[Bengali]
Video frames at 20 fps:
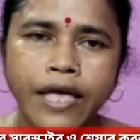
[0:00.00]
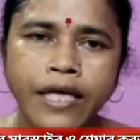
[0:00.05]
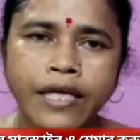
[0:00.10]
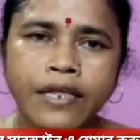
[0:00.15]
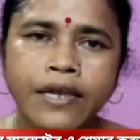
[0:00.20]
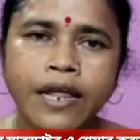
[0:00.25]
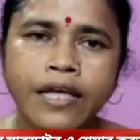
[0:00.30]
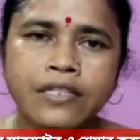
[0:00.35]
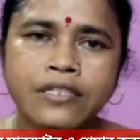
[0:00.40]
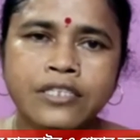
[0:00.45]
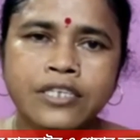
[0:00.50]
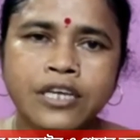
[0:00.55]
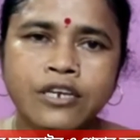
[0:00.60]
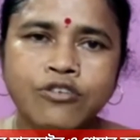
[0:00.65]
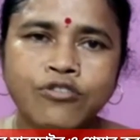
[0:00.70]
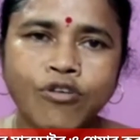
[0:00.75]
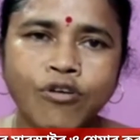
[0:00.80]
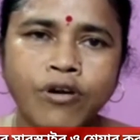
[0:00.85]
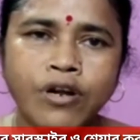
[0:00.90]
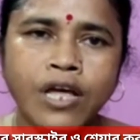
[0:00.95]
এই
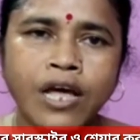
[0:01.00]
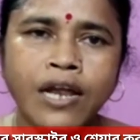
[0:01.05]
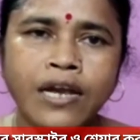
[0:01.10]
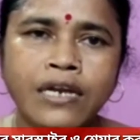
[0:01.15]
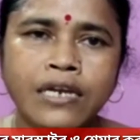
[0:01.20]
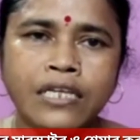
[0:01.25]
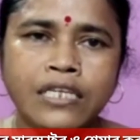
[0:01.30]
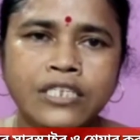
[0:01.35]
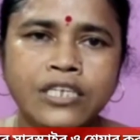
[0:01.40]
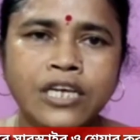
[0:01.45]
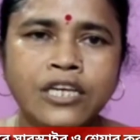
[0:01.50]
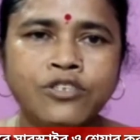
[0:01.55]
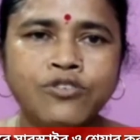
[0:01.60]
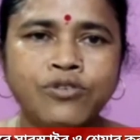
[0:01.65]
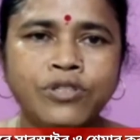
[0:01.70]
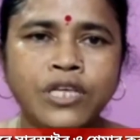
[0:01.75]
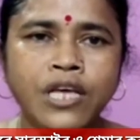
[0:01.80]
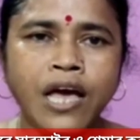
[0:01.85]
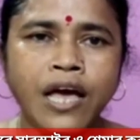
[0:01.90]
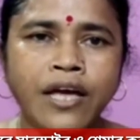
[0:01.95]
রাজ্যের সরকার নিজে
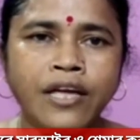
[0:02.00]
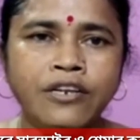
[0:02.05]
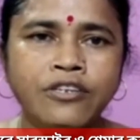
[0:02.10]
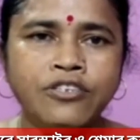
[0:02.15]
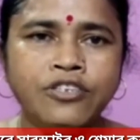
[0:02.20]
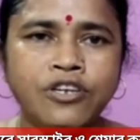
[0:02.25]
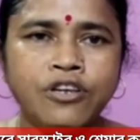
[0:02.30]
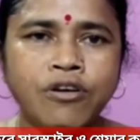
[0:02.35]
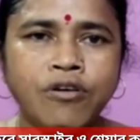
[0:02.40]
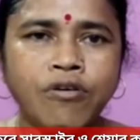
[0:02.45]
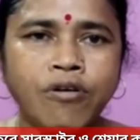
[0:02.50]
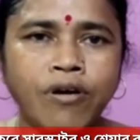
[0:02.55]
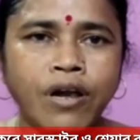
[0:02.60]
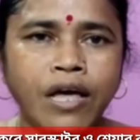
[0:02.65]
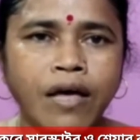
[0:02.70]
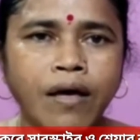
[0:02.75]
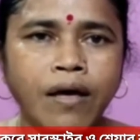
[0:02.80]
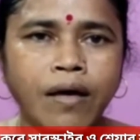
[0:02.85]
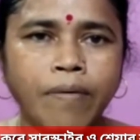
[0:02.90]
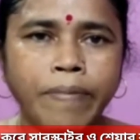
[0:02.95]
যদি আইন
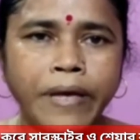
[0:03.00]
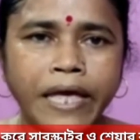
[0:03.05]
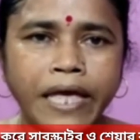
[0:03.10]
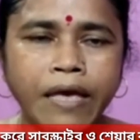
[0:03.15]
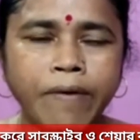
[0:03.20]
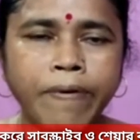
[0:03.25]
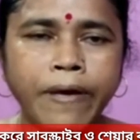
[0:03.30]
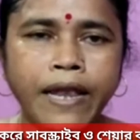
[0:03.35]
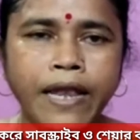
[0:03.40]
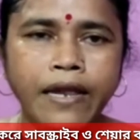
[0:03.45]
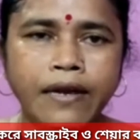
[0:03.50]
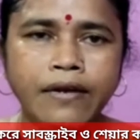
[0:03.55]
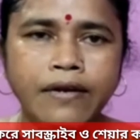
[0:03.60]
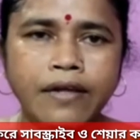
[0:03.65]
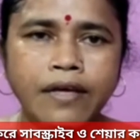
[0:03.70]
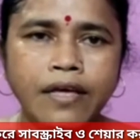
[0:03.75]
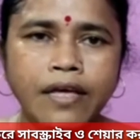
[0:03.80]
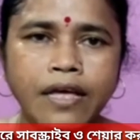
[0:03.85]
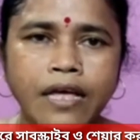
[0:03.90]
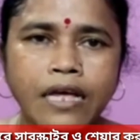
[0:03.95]
শৃঙ্খলা ভেঙে ফেলেন
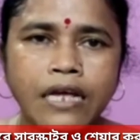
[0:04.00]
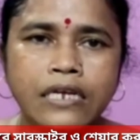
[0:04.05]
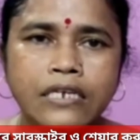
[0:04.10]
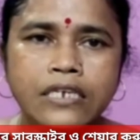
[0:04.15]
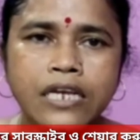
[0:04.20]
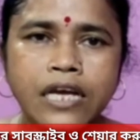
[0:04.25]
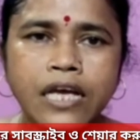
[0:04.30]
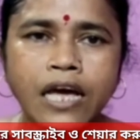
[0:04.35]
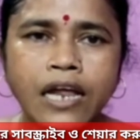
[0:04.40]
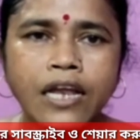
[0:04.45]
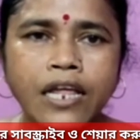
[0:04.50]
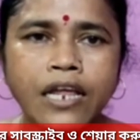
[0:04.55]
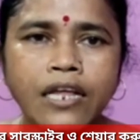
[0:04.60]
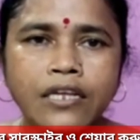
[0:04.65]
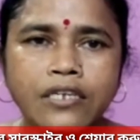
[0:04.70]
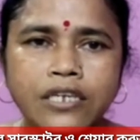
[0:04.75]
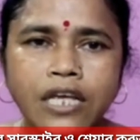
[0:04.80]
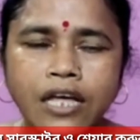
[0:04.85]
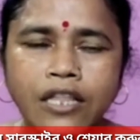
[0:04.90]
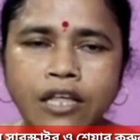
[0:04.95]
সেখানে
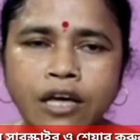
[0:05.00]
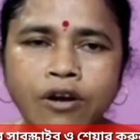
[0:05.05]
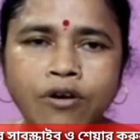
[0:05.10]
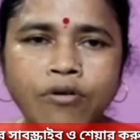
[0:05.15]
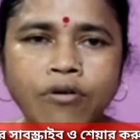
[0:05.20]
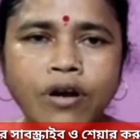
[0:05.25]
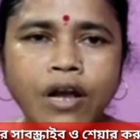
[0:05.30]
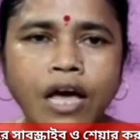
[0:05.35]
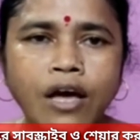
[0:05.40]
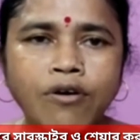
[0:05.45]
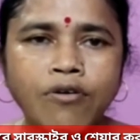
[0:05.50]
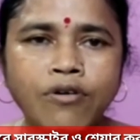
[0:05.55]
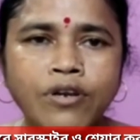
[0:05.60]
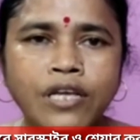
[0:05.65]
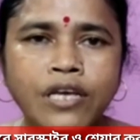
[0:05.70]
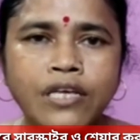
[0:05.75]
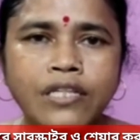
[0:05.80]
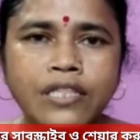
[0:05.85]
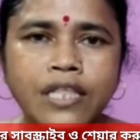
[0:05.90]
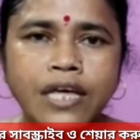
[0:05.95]
সাধারণ
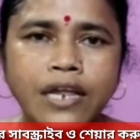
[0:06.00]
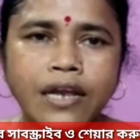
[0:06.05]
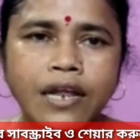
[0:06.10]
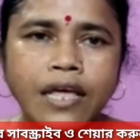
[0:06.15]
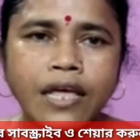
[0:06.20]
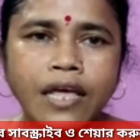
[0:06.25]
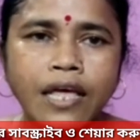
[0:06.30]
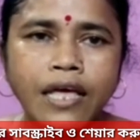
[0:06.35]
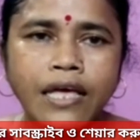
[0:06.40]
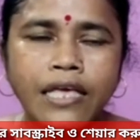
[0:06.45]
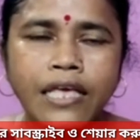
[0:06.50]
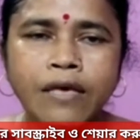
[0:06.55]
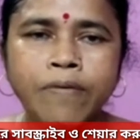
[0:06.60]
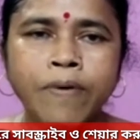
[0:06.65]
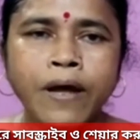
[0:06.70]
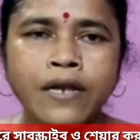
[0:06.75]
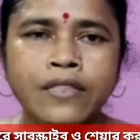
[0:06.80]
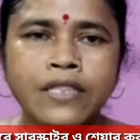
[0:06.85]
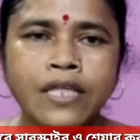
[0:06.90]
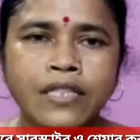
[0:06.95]
নাগরিকদের কি
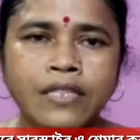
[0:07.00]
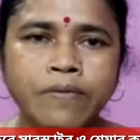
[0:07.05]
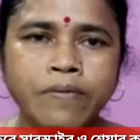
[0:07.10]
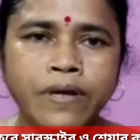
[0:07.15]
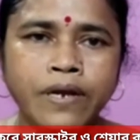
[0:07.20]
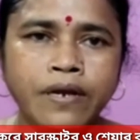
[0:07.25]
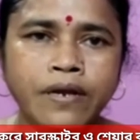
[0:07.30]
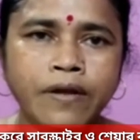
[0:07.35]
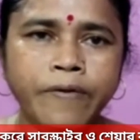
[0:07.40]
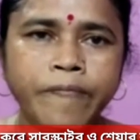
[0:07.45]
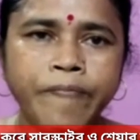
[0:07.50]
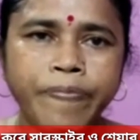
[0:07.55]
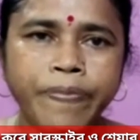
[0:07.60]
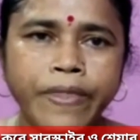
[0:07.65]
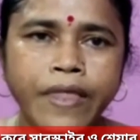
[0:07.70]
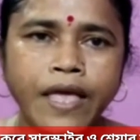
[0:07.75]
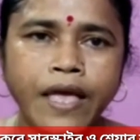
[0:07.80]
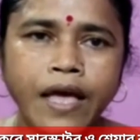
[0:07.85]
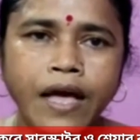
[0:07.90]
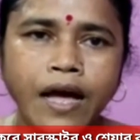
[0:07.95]
বার্তা দেবেন
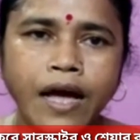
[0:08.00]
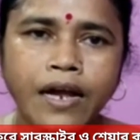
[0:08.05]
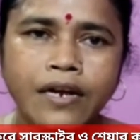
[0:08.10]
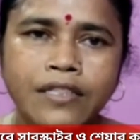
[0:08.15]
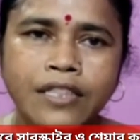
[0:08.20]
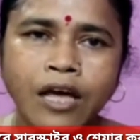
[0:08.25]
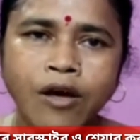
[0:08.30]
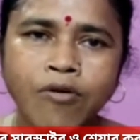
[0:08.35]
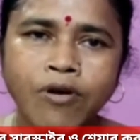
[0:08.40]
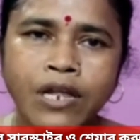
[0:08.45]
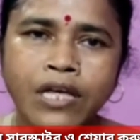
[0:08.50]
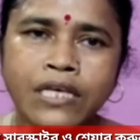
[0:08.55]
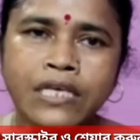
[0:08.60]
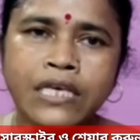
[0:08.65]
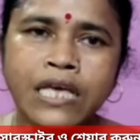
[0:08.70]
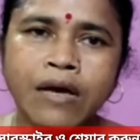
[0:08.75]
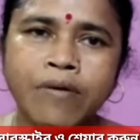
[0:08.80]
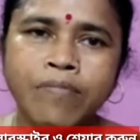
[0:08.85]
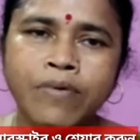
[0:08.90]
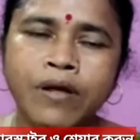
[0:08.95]
আর তাহলে
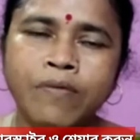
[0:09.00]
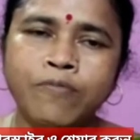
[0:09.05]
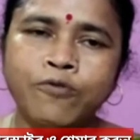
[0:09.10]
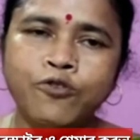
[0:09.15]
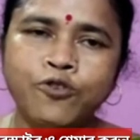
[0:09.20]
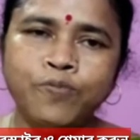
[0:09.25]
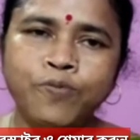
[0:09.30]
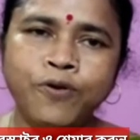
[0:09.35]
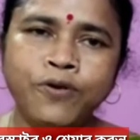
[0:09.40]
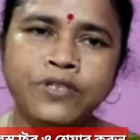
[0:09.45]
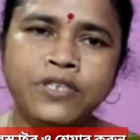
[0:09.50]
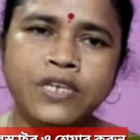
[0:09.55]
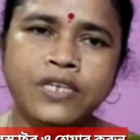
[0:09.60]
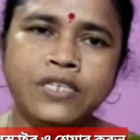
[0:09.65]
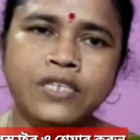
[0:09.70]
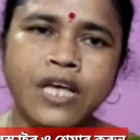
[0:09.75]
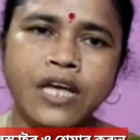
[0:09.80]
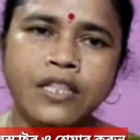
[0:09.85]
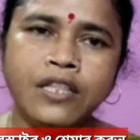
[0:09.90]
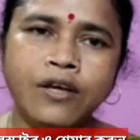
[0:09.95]
কি আমরা বুঝবো যে
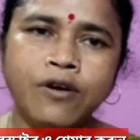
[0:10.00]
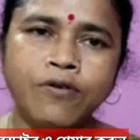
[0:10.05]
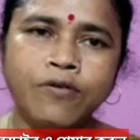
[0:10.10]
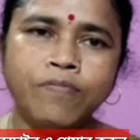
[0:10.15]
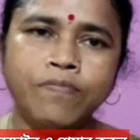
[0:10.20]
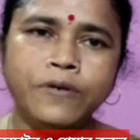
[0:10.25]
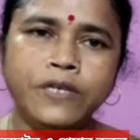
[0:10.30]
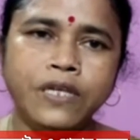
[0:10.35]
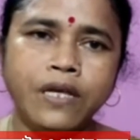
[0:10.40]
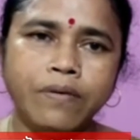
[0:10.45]
সাধারণ